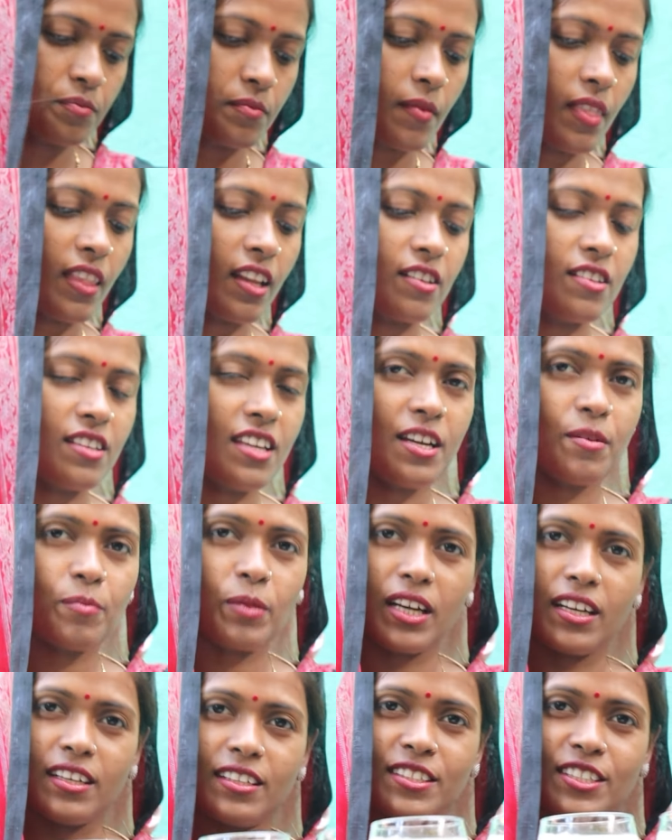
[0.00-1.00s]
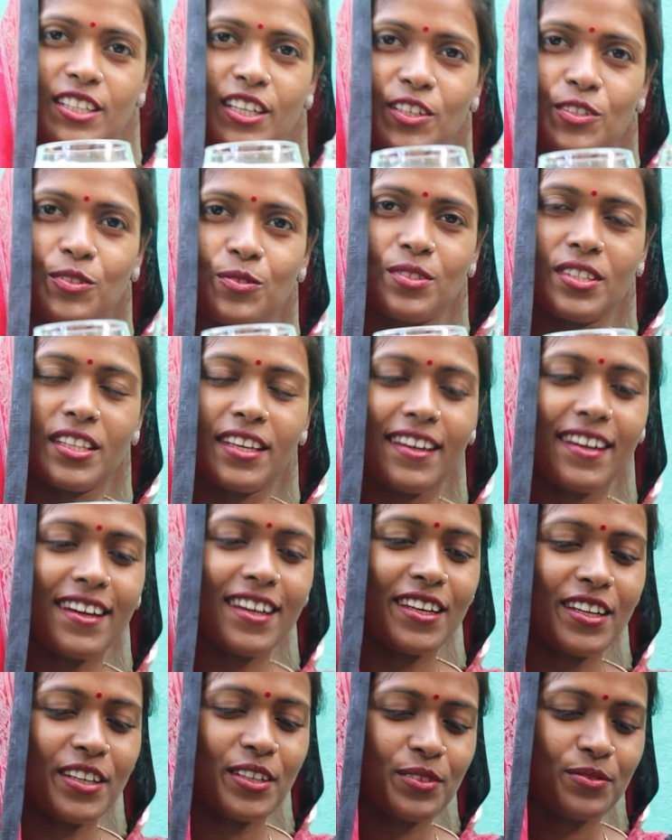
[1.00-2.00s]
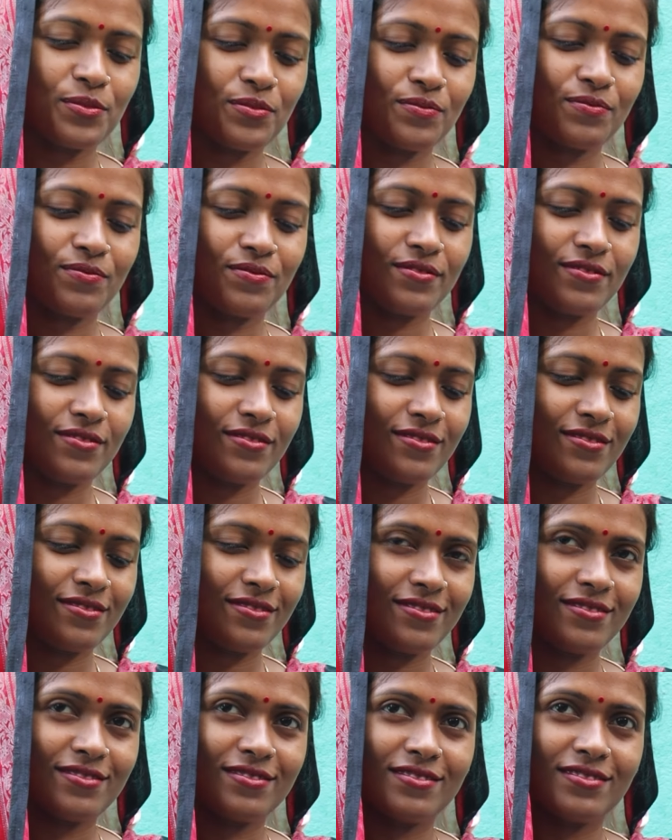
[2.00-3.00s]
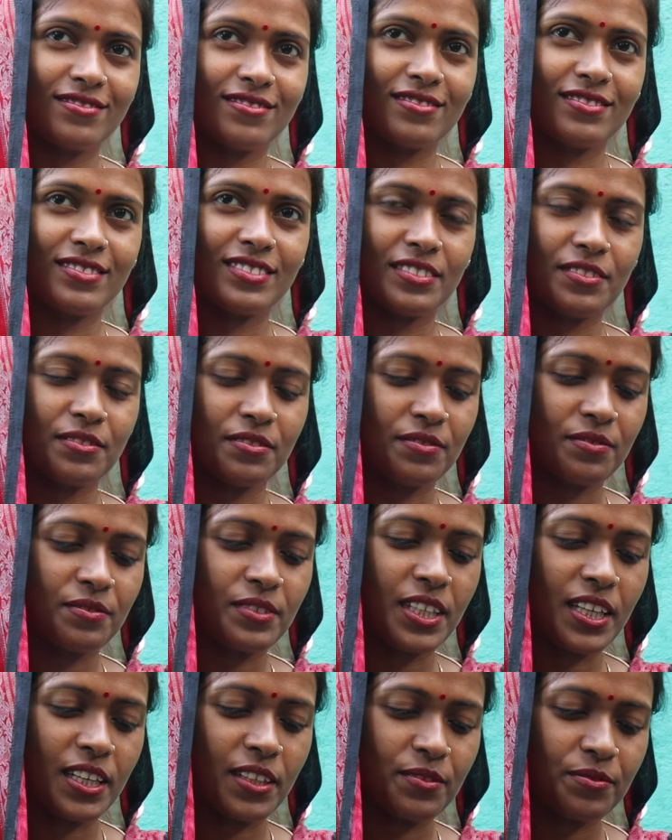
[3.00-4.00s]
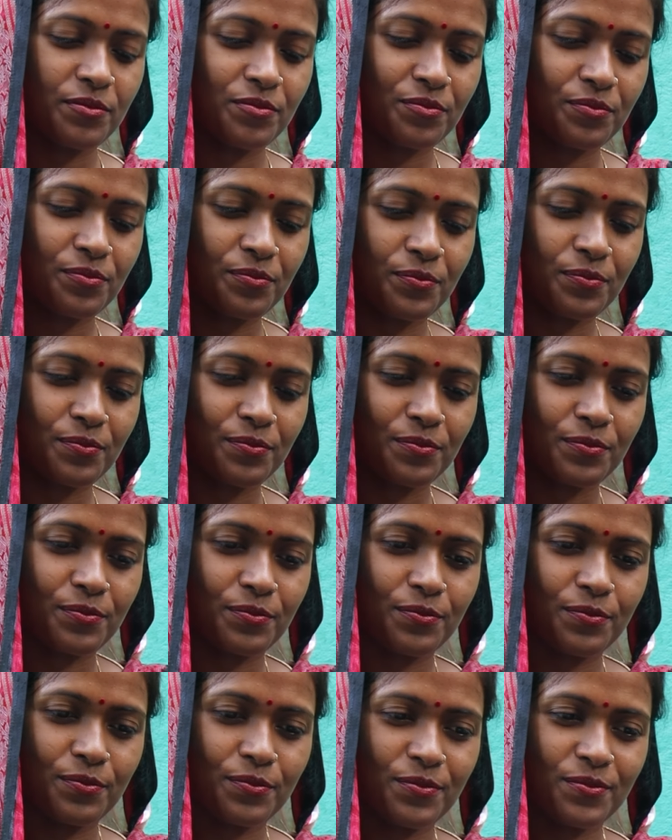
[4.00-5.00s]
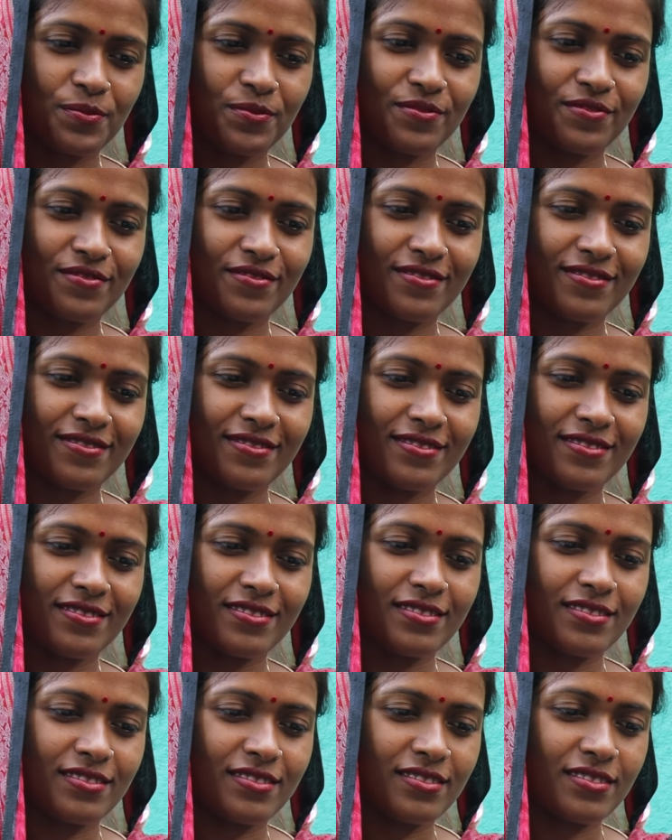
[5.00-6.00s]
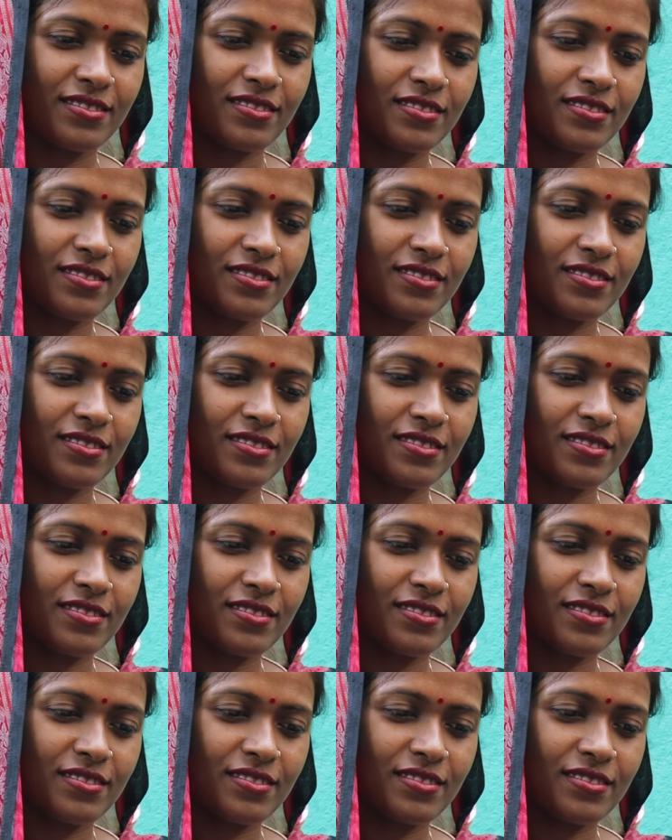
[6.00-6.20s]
फैमिली में सबको सर्व करने के लिए मिलते हैं एक और नई रेसिपी के साथ तब तक के लिए बाय बाय